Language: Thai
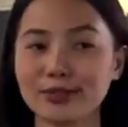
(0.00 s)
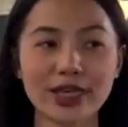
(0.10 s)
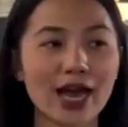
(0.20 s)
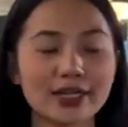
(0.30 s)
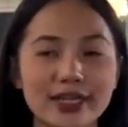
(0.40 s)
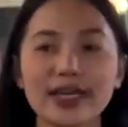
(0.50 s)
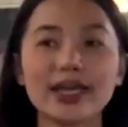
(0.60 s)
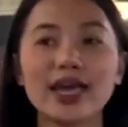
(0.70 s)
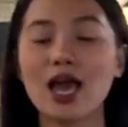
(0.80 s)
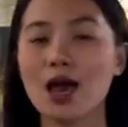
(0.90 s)
ทีมช่างที่
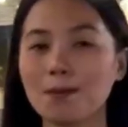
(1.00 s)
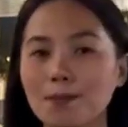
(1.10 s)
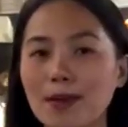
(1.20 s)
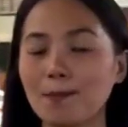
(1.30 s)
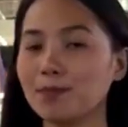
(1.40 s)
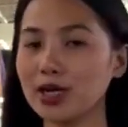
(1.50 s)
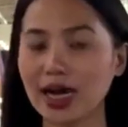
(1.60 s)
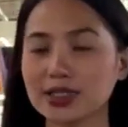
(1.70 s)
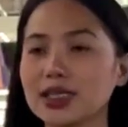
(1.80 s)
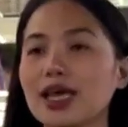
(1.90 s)
แบบมื
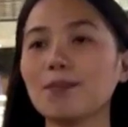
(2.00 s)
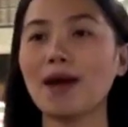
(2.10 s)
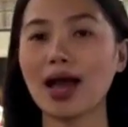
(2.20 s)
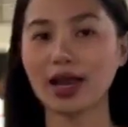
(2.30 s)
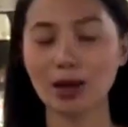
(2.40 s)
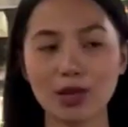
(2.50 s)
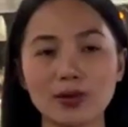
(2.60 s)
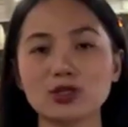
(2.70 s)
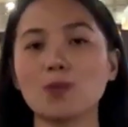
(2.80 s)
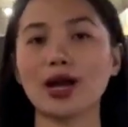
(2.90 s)
ออาชีพมากนะคะ
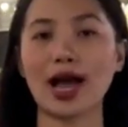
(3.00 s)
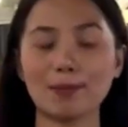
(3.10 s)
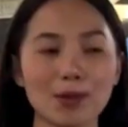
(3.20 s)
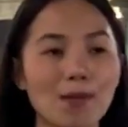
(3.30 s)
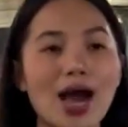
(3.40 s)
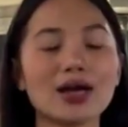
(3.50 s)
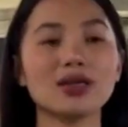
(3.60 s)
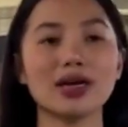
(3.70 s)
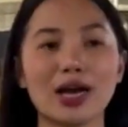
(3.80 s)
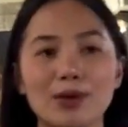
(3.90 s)
มีประสบการณ์มา
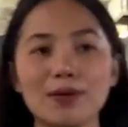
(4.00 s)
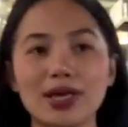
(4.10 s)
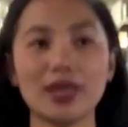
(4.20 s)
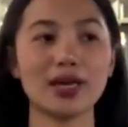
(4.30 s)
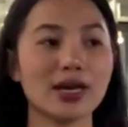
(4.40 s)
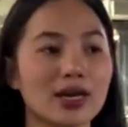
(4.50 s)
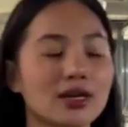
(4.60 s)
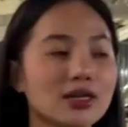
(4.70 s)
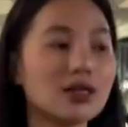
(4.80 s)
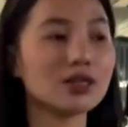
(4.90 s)
กๆเลยค่ะ
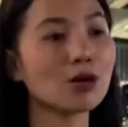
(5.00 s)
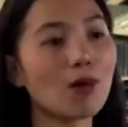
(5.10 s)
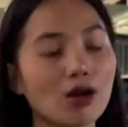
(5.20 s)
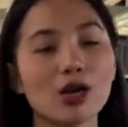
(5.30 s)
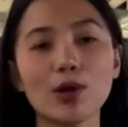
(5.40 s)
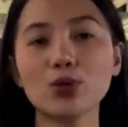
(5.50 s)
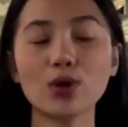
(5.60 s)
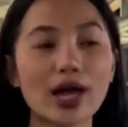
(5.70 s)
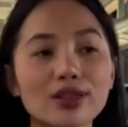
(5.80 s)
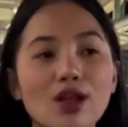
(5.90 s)
พี่ๆคือต้องบอกเลยว่า
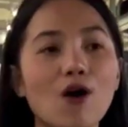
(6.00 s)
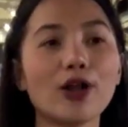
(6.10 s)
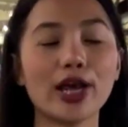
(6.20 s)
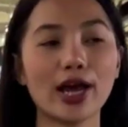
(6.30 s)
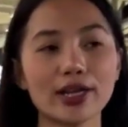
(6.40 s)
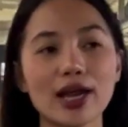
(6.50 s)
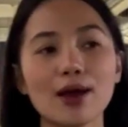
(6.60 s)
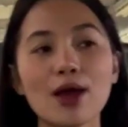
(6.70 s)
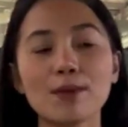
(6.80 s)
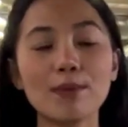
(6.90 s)
ทุกขั้นตอนนะคะ
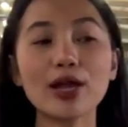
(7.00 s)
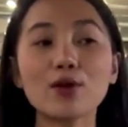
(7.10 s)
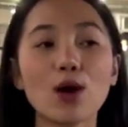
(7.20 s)
ถ้าไม่